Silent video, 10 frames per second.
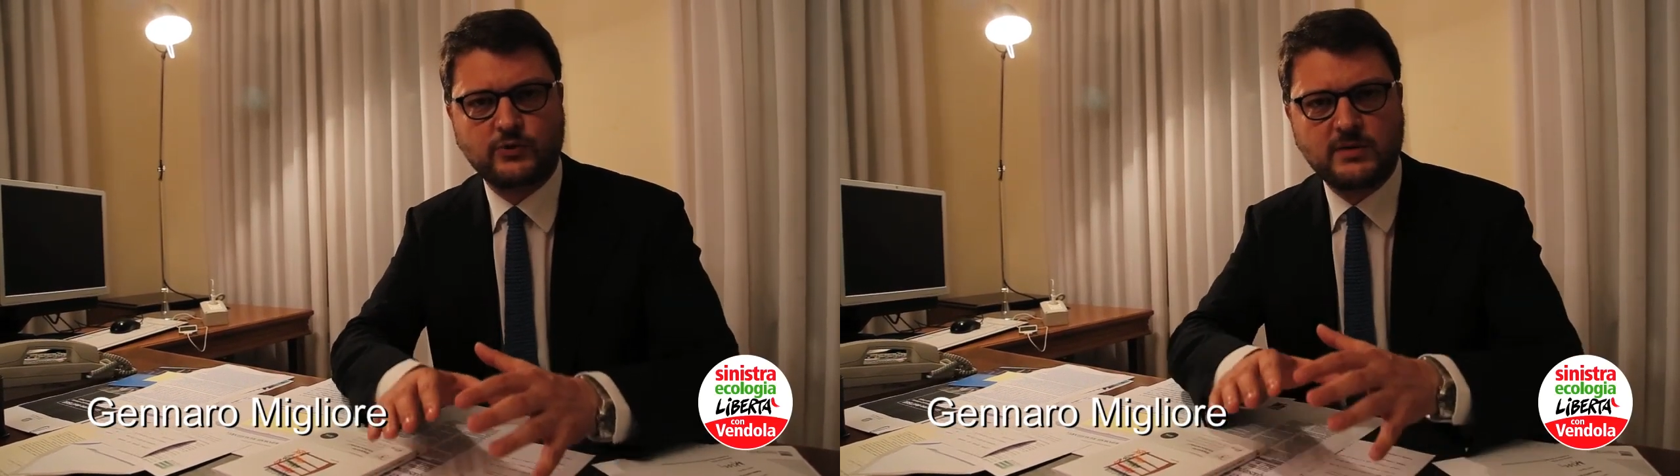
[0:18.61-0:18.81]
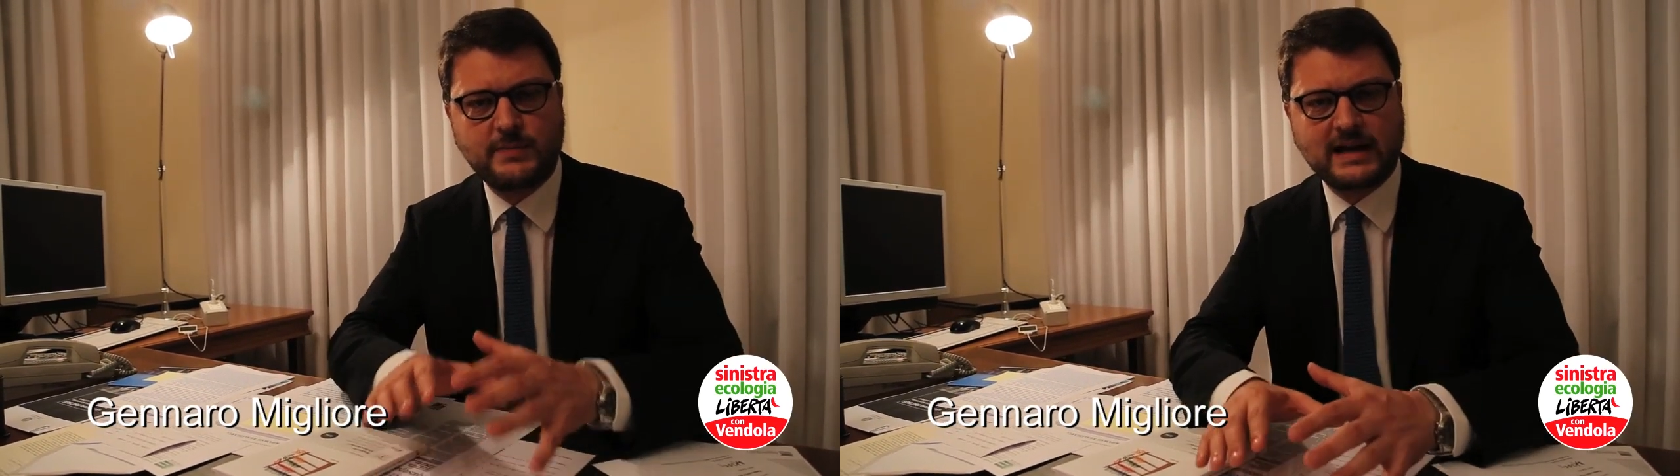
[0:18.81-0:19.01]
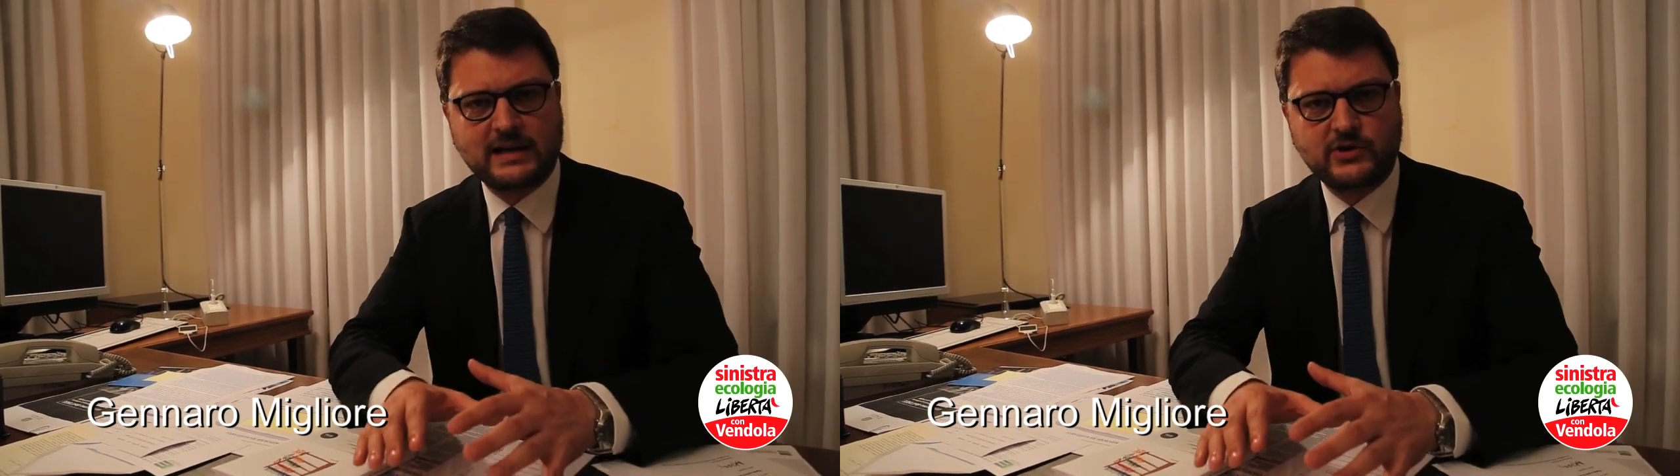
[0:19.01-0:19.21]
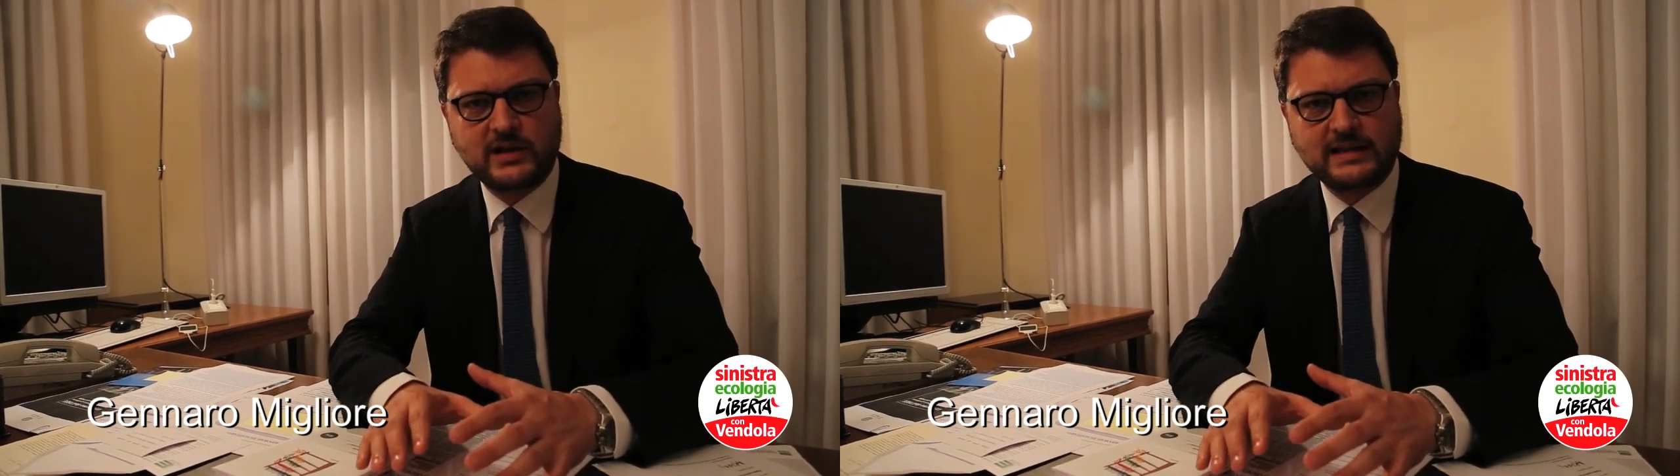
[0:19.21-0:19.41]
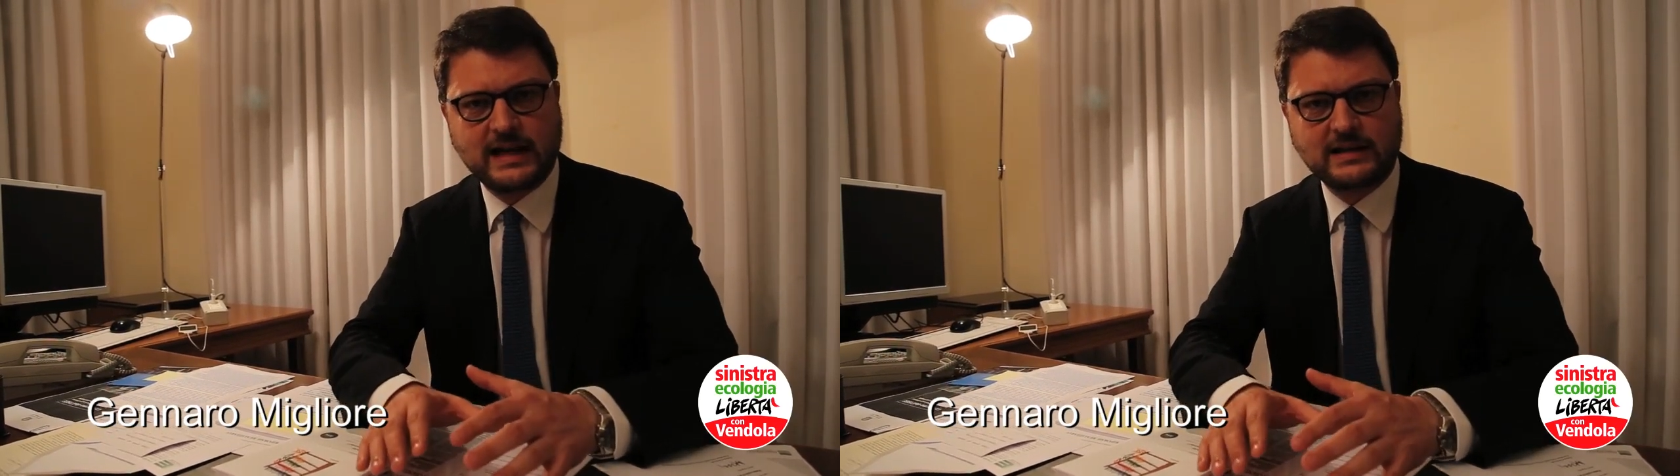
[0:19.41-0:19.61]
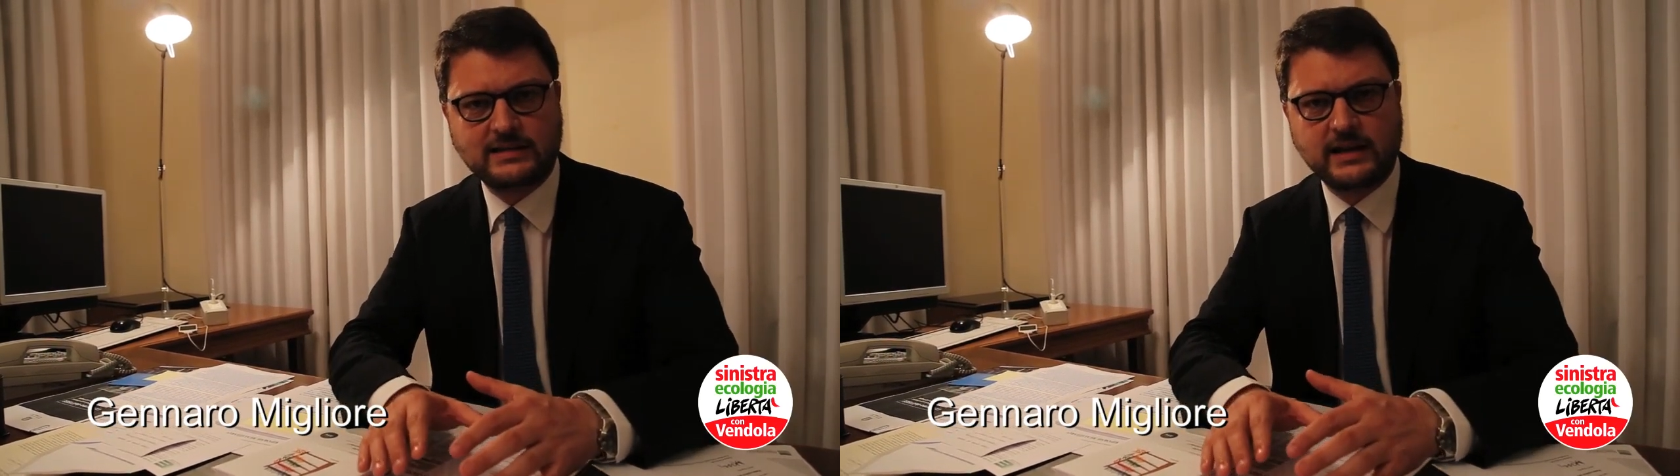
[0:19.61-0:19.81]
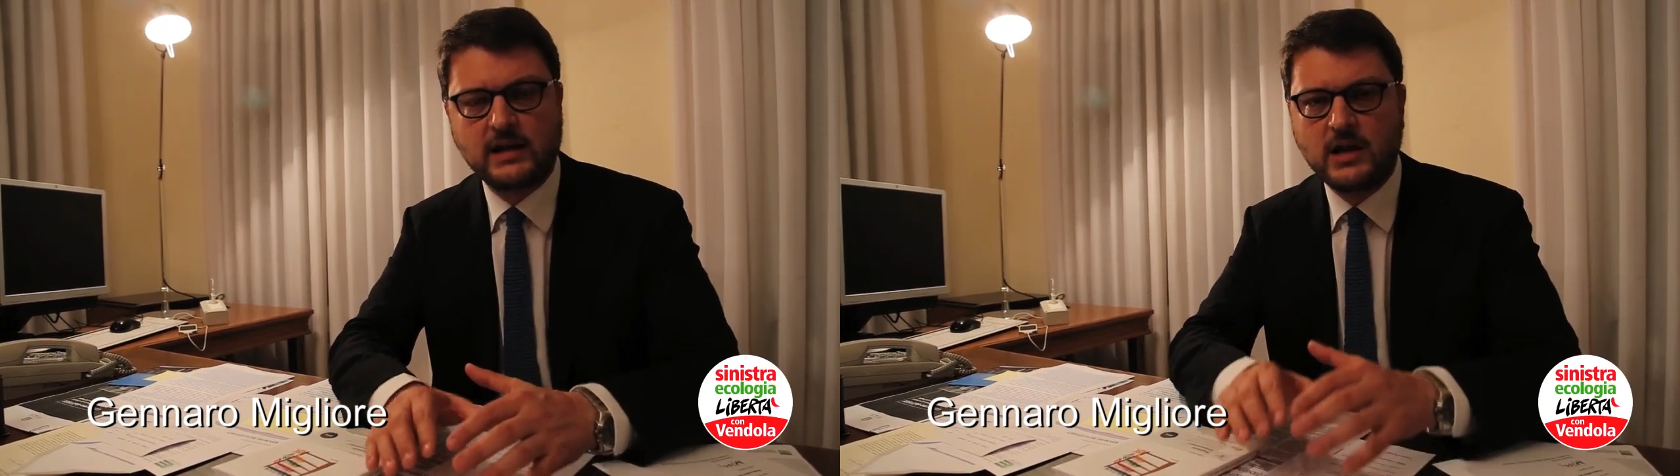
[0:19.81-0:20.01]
chi paga già le tasse,